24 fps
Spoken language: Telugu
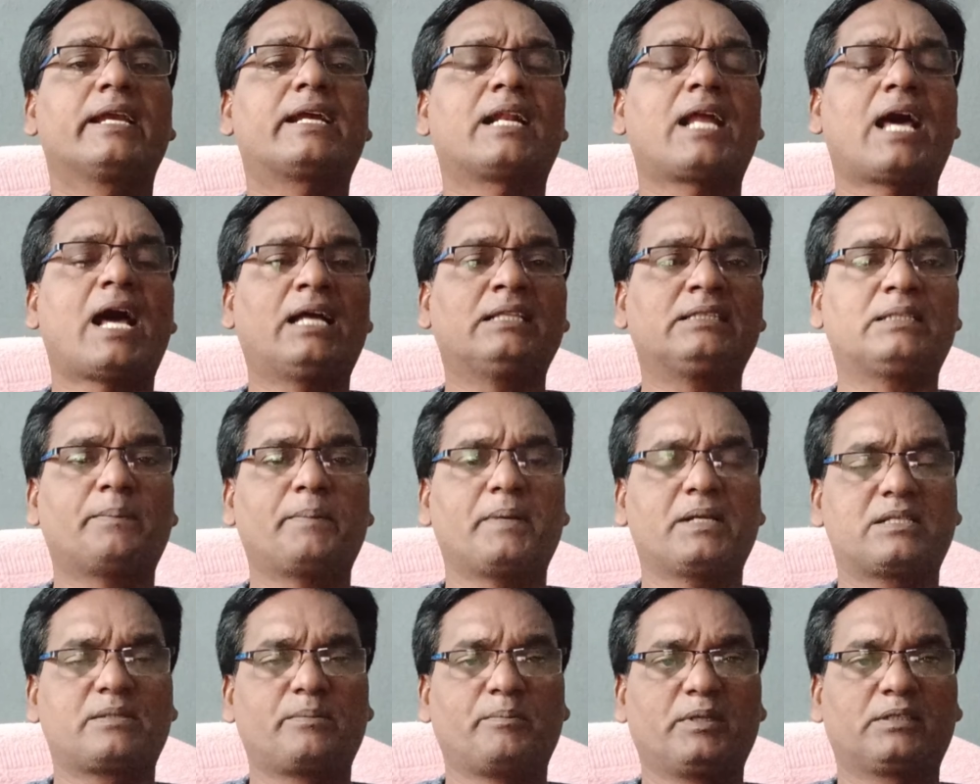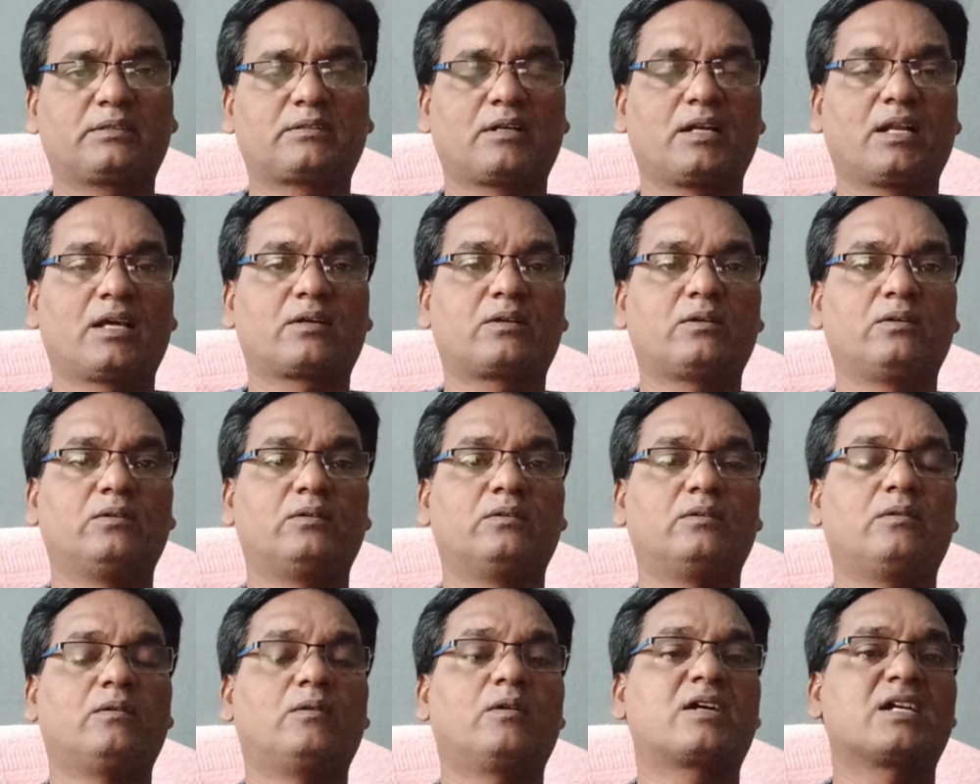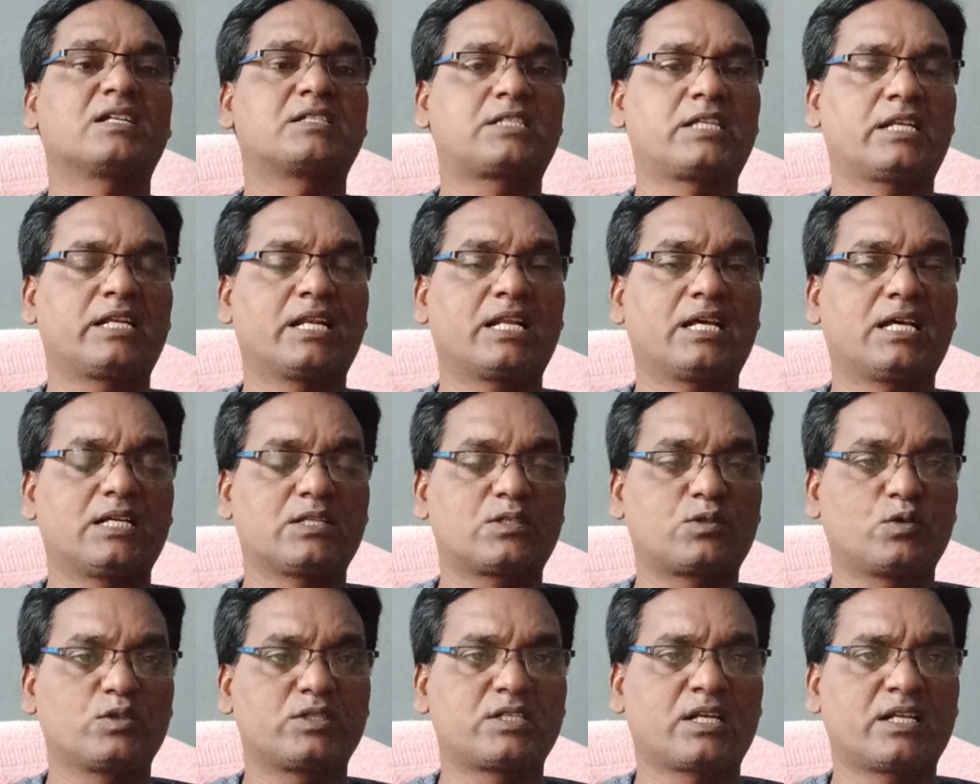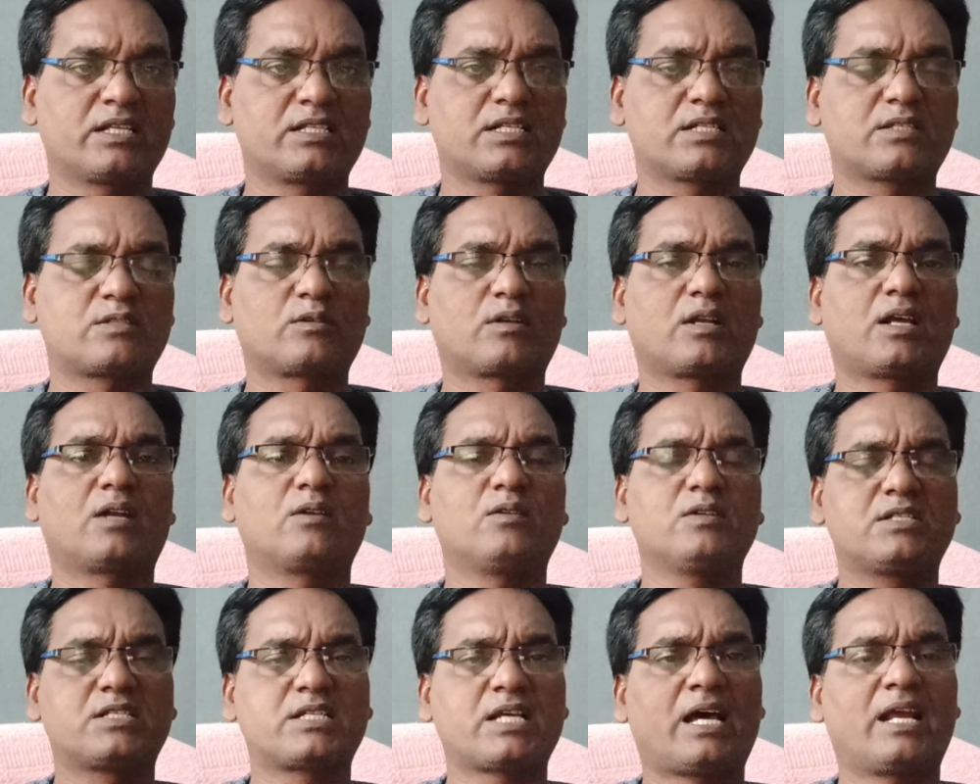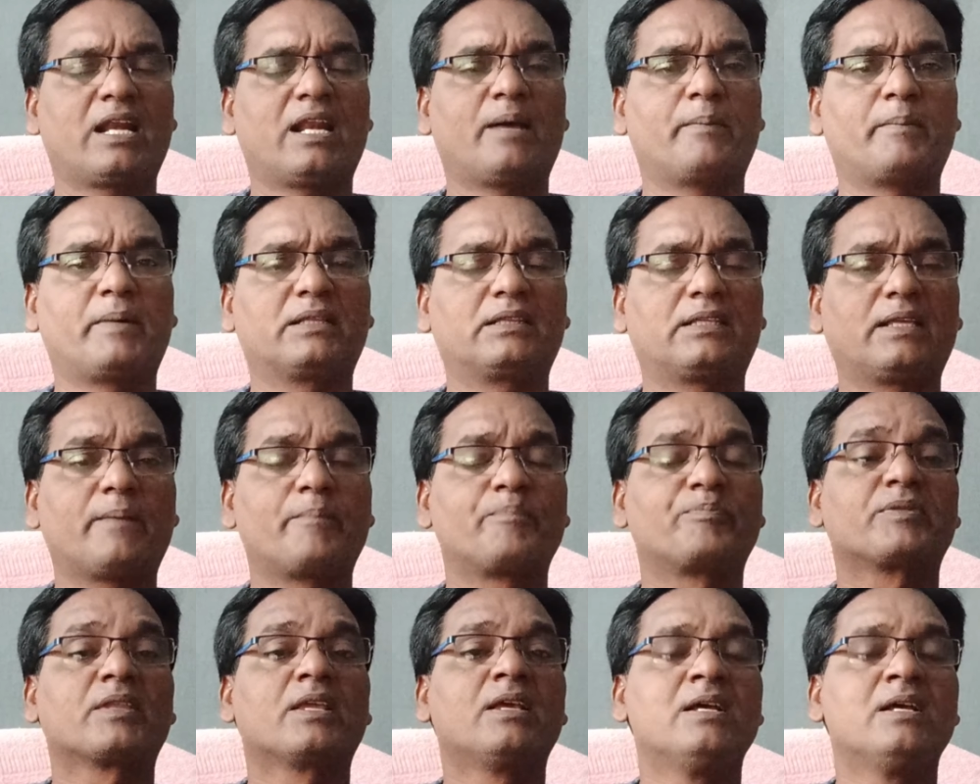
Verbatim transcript: ఇక్కడ ఆంధ్రప్రదేశ్ మిత్రులకు ఒక చిన్న సూచన చేస్తున్నాను చాలామంది